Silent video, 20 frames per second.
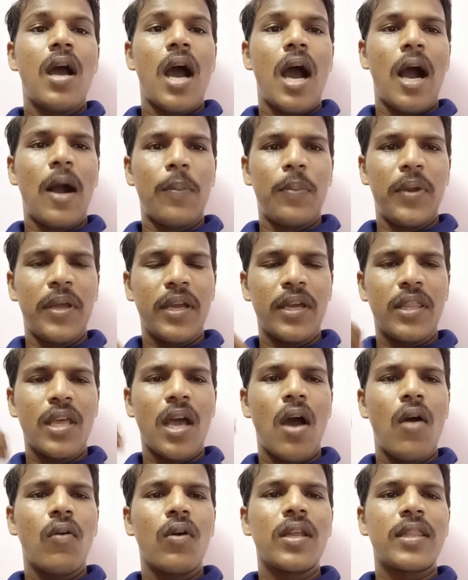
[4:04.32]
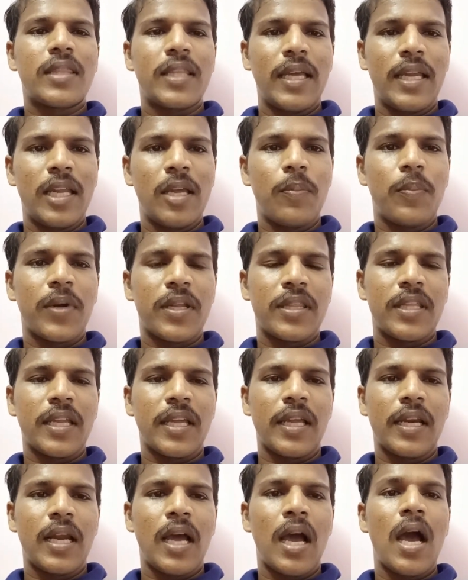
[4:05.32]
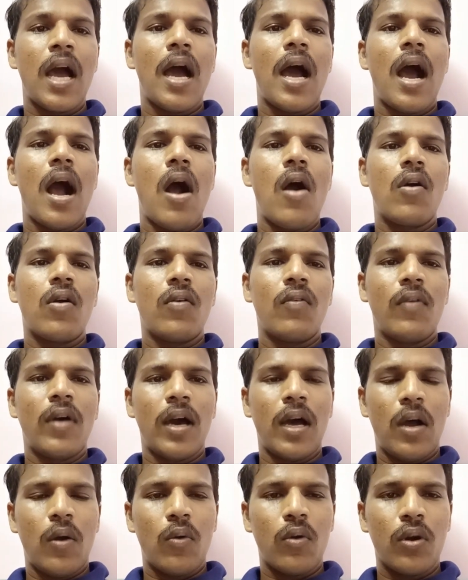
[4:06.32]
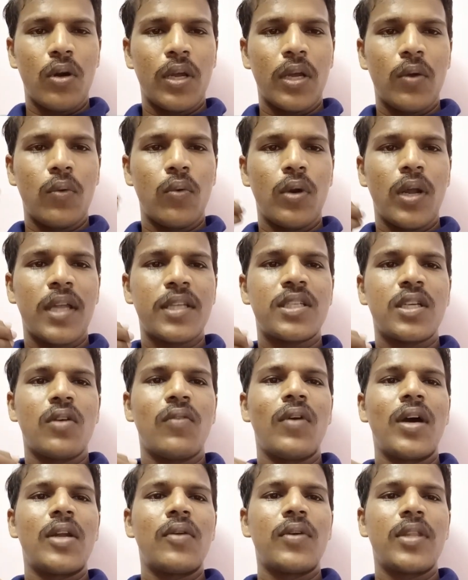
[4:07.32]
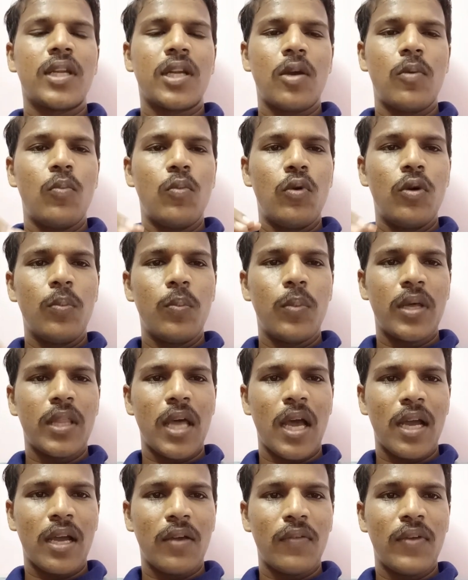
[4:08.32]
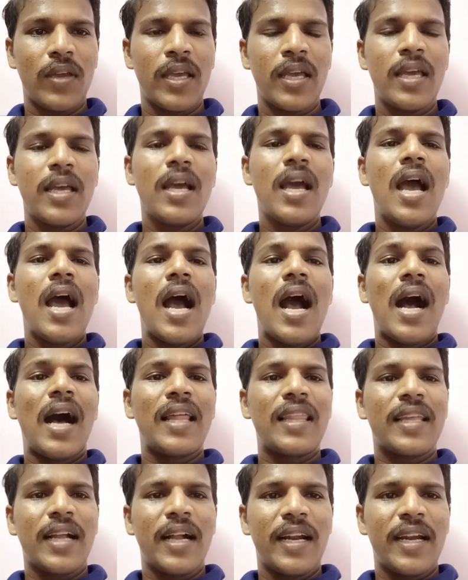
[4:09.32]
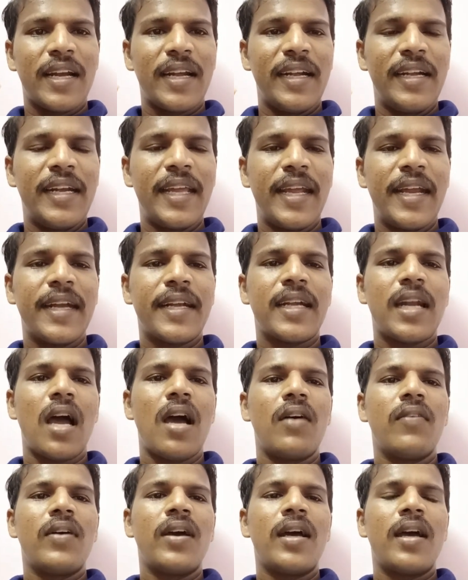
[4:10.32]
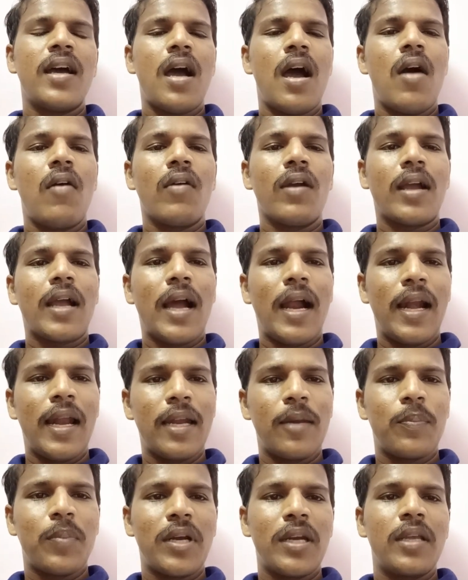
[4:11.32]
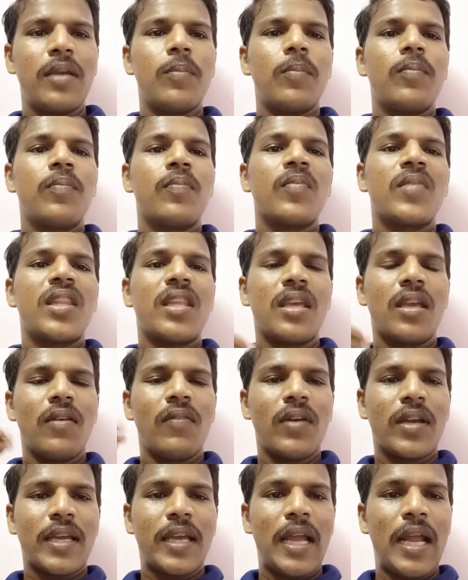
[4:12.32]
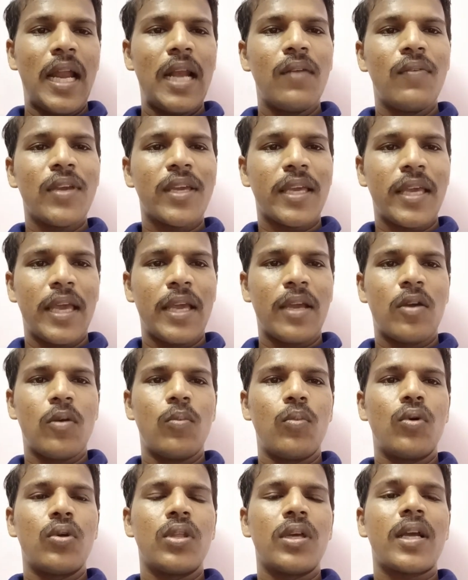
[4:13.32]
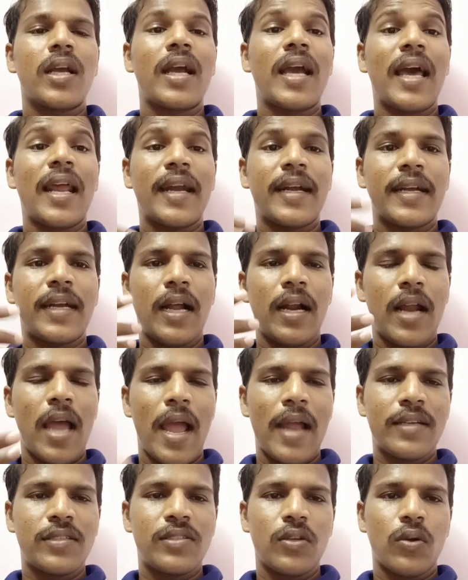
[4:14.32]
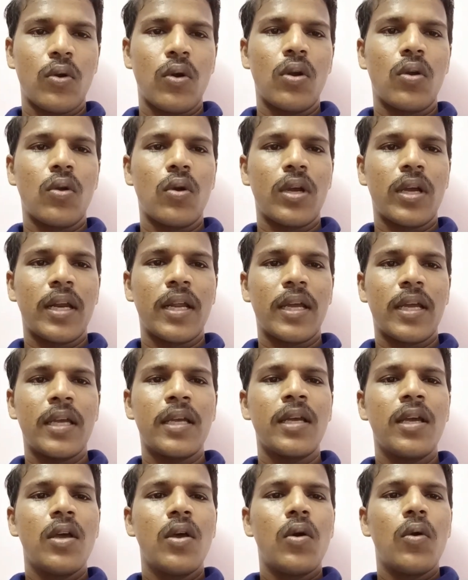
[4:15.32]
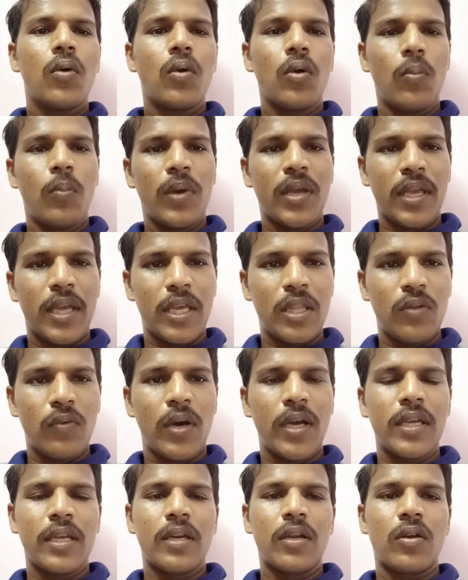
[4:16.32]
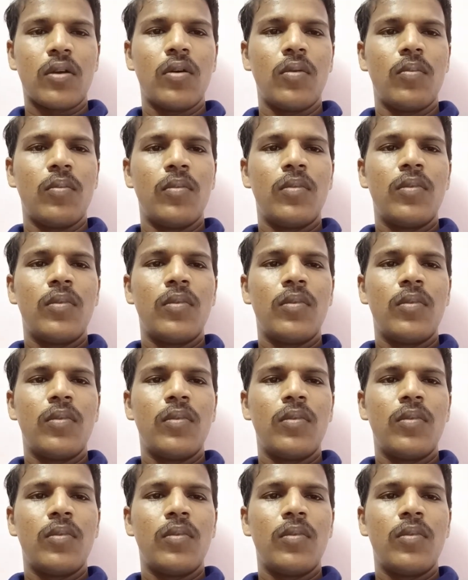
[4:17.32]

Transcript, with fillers: அப்படிங்கிறத அவங்களுக்கு தெரியப்படுத்திங்கன்னா அவங்க வா அவங்களுடைய ஊராட்சிக்கு வருவதற்கு முன்பதாகவே அதுக்கான டேட்டாவை அவங்க கலெக்ட் பண்ணி நீங்கள் கேள்வி கேட்கும்போது கரெக்டான ஆன்சர் உங்களுக்கு கொடுக்குறதுக்கு ரொம்ப ஏதுவாக இருக்கும்